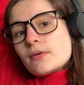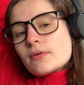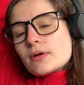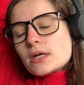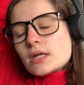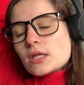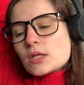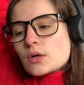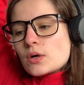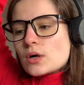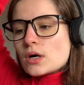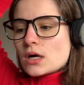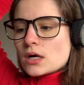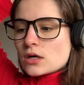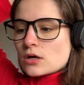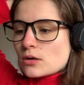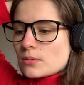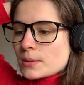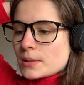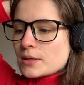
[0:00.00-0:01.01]
he venido al
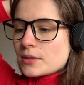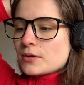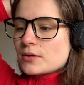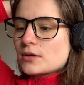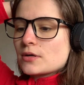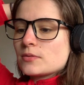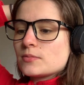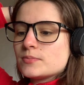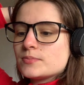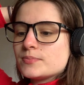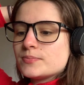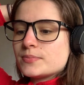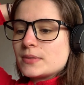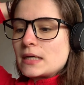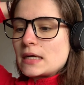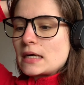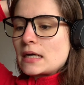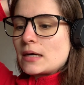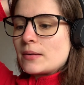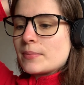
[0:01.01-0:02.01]
comedor
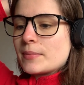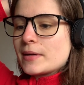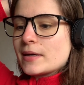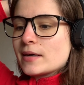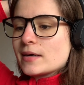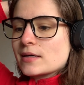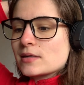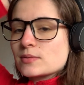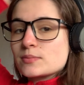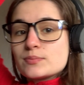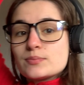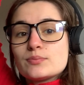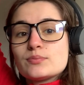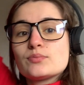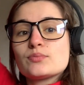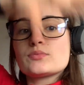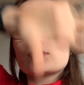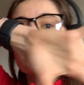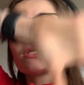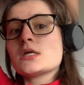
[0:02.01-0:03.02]
para cambiar
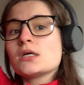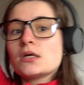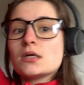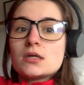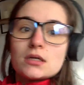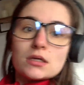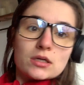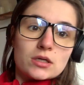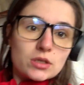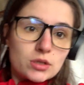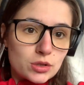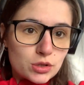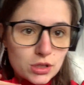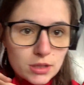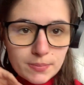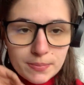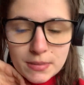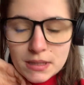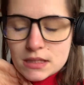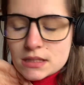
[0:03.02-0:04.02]
los
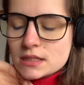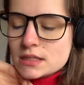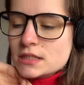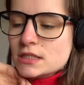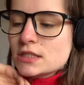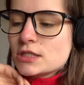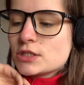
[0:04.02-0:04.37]
ambientes de